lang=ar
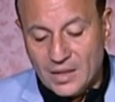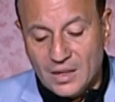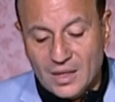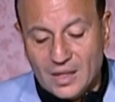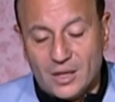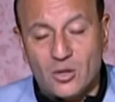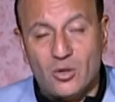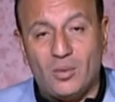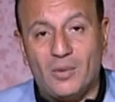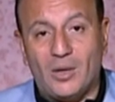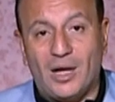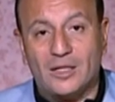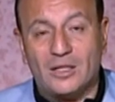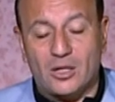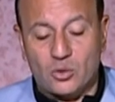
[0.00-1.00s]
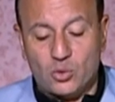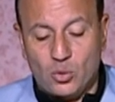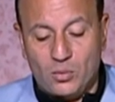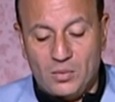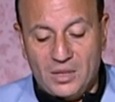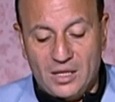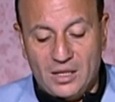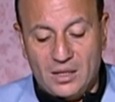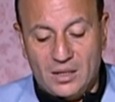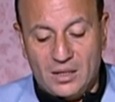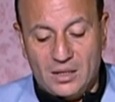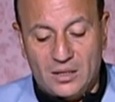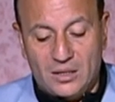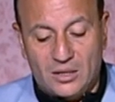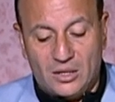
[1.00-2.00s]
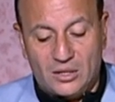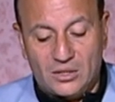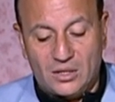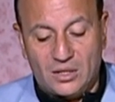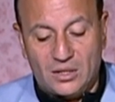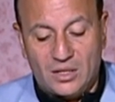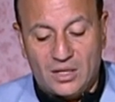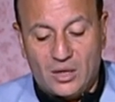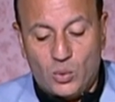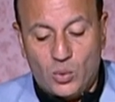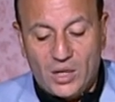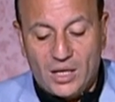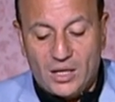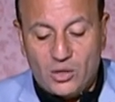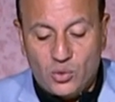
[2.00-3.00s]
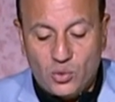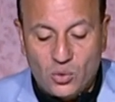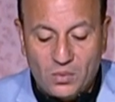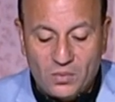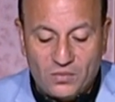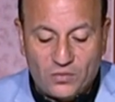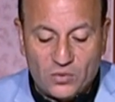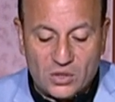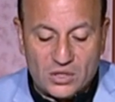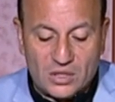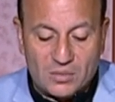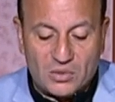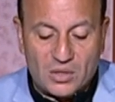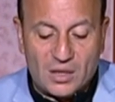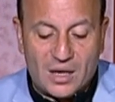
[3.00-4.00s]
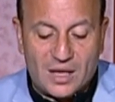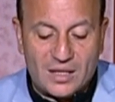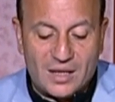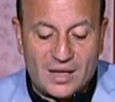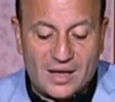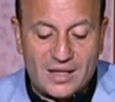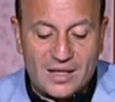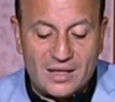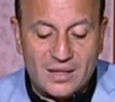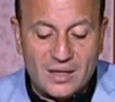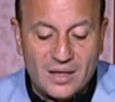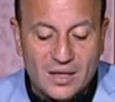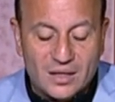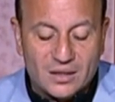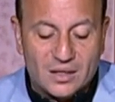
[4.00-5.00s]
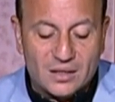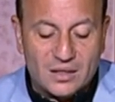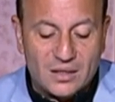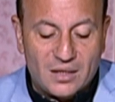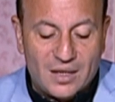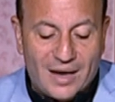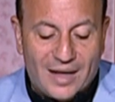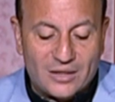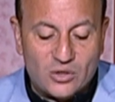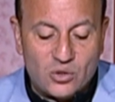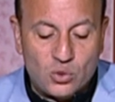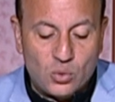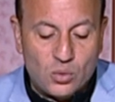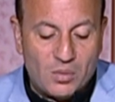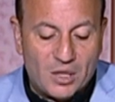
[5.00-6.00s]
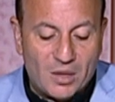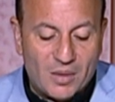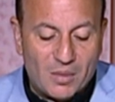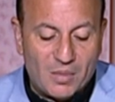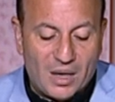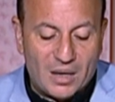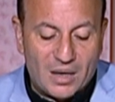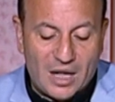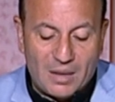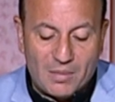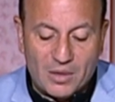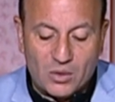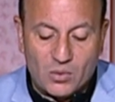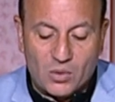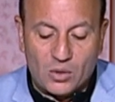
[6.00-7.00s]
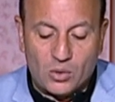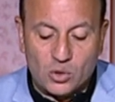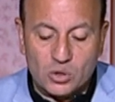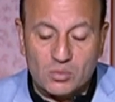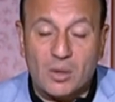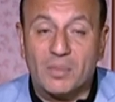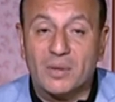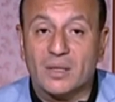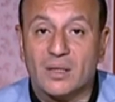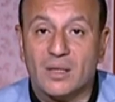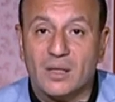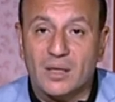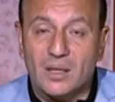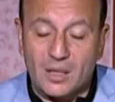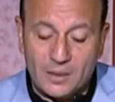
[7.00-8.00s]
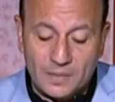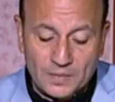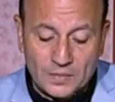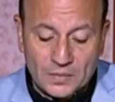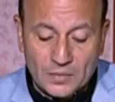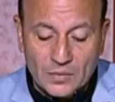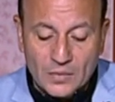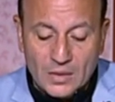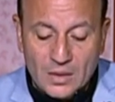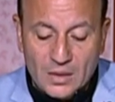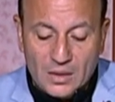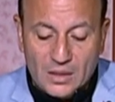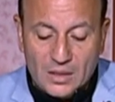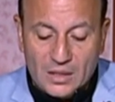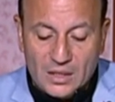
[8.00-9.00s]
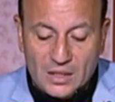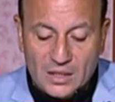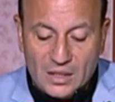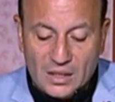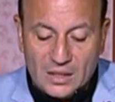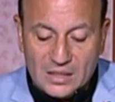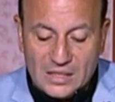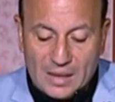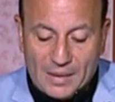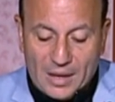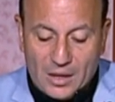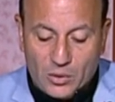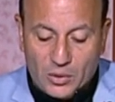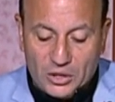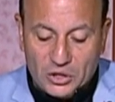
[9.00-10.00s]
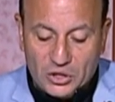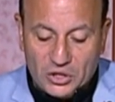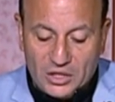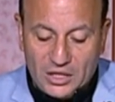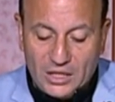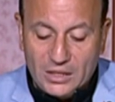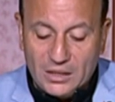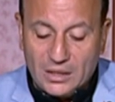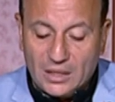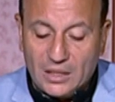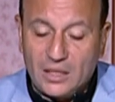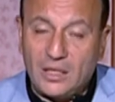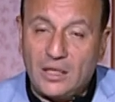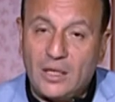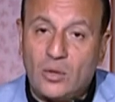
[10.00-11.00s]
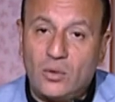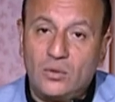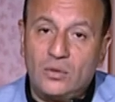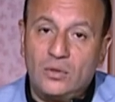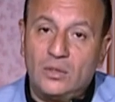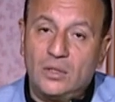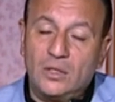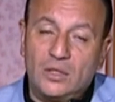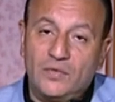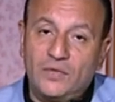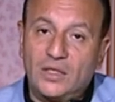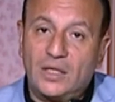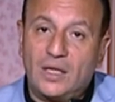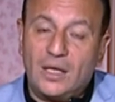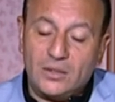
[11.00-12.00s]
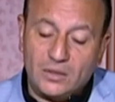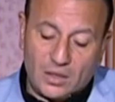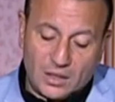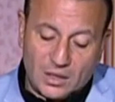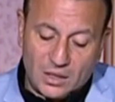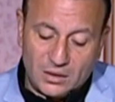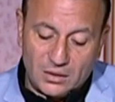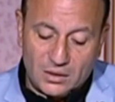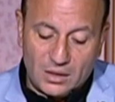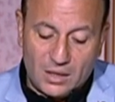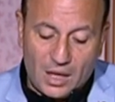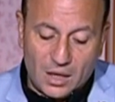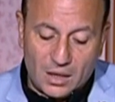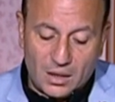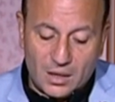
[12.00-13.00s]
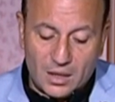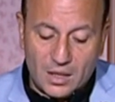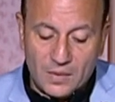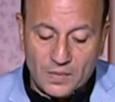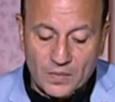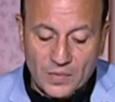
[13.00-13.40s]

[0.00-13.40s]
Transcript: خلينا نروح مع حضراتكم للارصاد الجويه اليوم فرص امطار رعديه غدا تصل الى حد السيول بجبال البحر الاحمر والعظمى بالقاهره 27 آه، خلينا ناخد آه، فكره عن درجات الحراره